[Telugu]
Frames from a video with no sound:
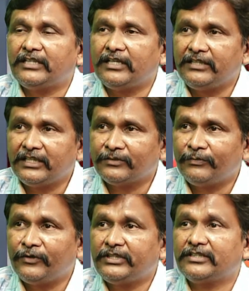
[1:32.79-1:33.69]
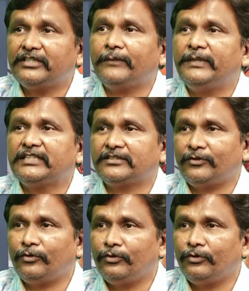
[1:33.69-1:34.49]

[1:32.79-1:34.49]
తెలుగుదేశం భవిష్యత్తును దెబ్బతీస్తున్న వాళ్ళు